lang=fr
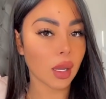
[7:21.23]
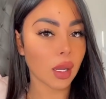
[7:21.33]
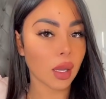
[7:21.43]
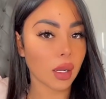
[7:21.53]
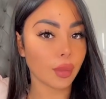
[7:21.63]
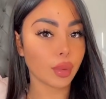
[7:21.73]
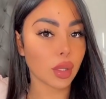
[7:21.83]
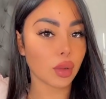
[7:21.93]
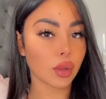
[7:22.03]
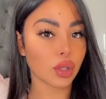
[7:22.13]
Et puis
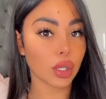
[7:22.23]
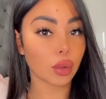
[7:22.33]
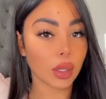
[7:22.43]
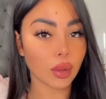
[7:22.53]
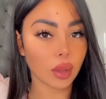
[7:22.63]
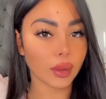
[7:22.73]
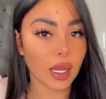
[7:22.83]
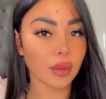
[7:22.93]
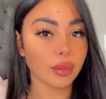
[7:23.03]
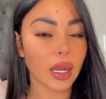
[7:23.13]
j'ai trop hâte de rentrer à
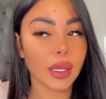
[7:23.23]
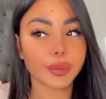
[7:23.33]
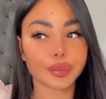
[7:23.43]
Dubaï,